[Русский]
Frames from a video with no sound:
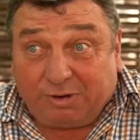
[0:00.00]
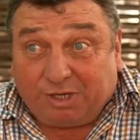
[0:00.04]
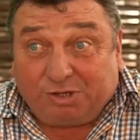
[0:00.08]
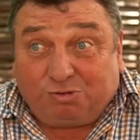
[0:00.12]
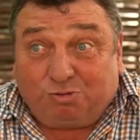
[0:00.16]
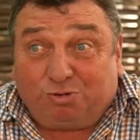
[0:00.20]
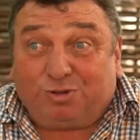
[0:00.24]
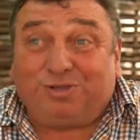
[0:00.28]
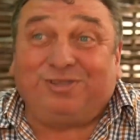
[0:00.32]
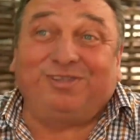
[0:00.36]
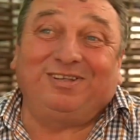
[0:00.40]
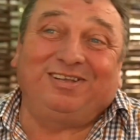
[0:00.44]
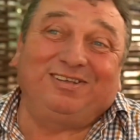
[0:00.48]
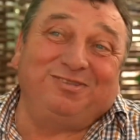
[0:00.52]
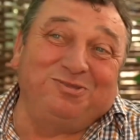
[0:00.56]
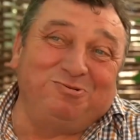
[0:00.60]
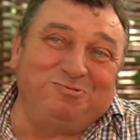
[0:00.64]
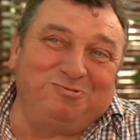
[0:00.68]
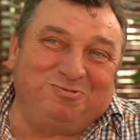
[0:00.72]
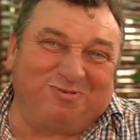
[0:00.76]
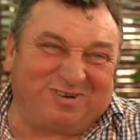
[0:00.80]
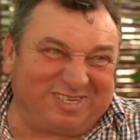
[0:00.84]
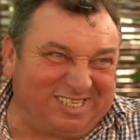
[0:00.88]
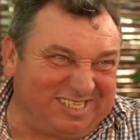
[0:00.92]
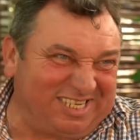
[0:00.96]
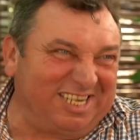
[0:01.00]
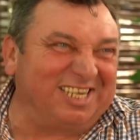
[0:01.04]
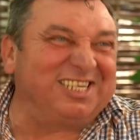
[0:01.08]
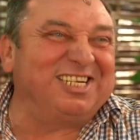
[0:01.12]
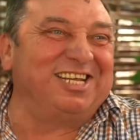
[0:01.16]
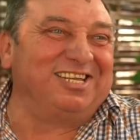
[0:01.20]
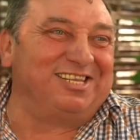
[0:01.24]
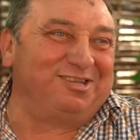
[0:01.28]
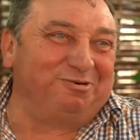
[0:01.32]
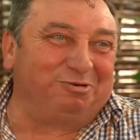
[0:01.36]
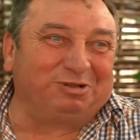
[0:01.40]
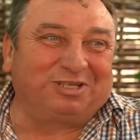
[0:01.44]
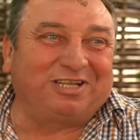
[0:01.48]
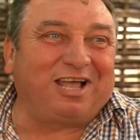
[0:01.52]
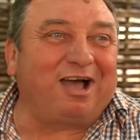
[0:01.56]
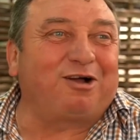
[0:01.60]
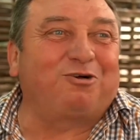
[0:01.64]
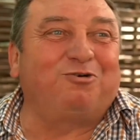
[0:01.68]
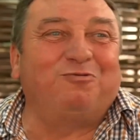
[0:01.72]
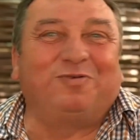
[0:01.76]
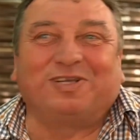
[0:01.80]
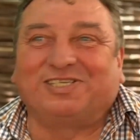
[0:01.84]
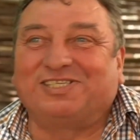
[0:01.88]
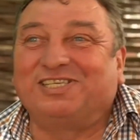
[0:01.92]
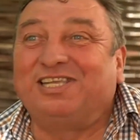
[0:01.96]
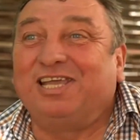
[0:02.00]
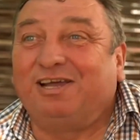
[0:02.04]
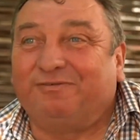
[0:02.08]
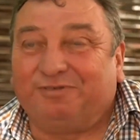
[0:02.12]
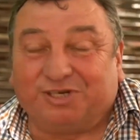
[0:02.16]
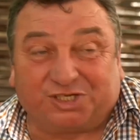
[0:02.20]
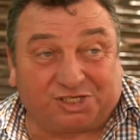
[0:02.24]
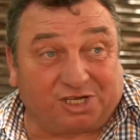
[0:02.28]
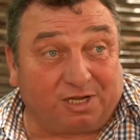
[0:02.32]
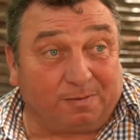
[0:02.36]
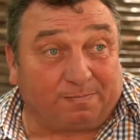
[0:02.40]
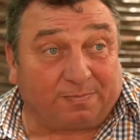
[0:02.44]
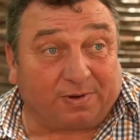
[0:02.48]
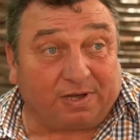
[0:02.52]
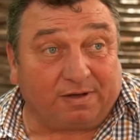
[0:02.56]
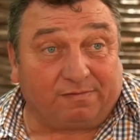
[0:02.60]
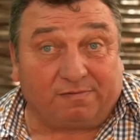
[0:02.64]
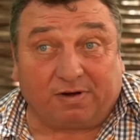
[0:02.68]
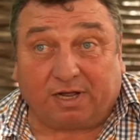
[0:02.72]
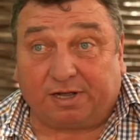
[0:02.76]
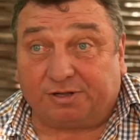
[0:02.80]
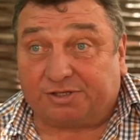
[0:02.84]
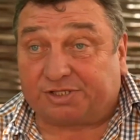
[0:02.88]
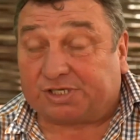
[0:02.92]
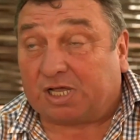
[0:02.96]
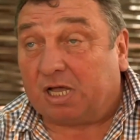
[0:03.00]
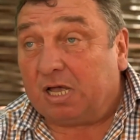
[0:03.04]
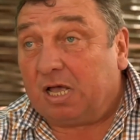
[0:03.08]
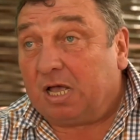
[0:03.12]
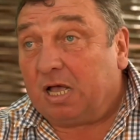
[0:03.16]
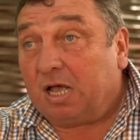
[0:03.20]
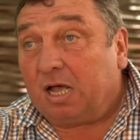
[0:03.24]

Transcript: Говорит, вот, ну, расскажите, вот как у вас девочки появляются?